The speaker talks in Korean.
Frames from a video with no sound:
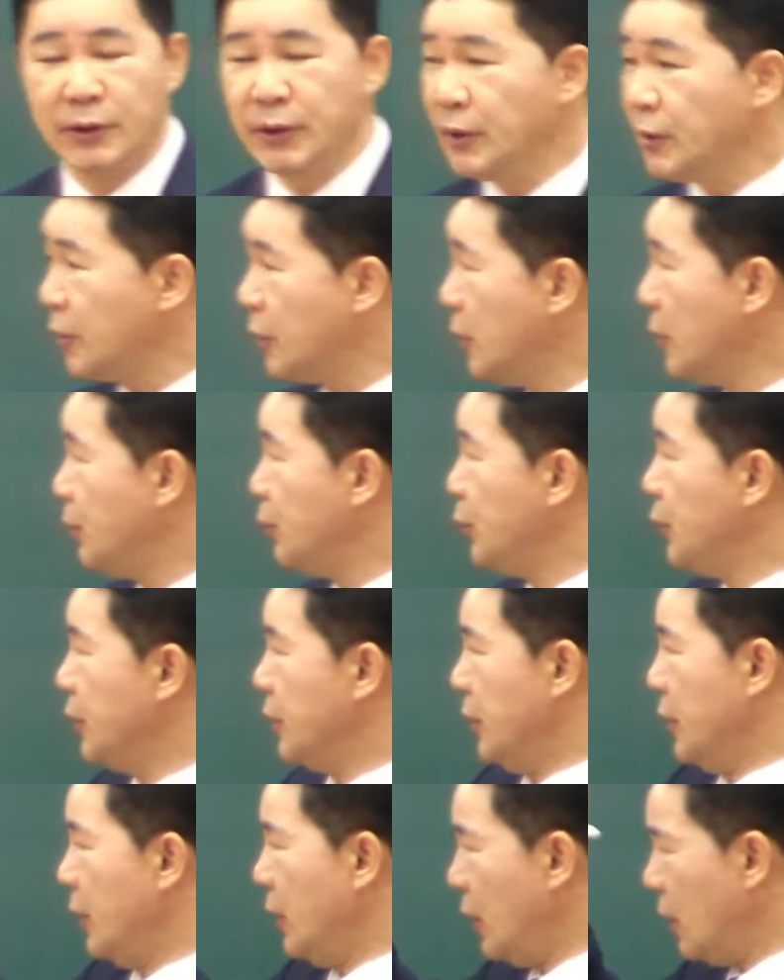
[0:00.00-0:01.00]
여러분이
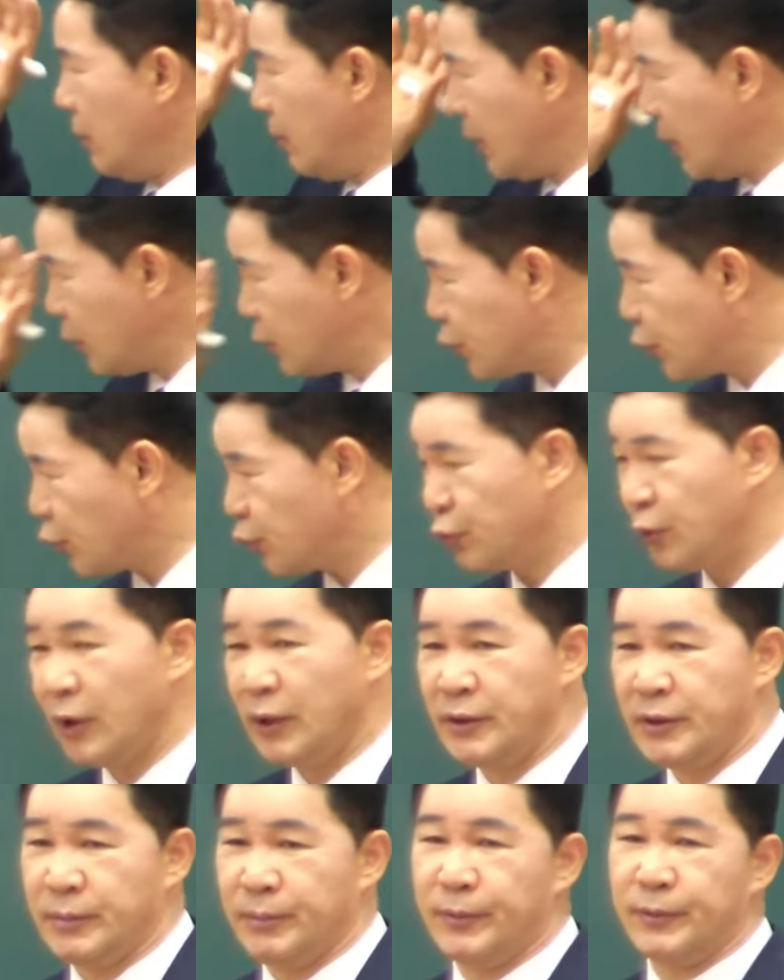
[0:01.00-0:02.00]
얼마나
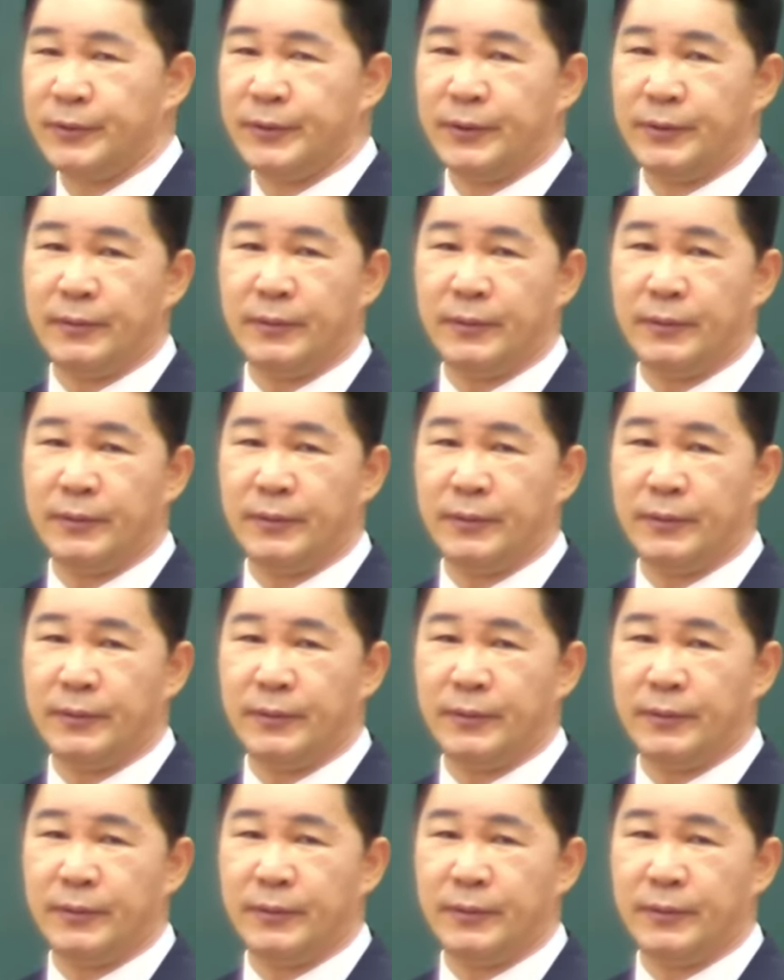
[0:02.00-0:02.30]
소중한지 보세요.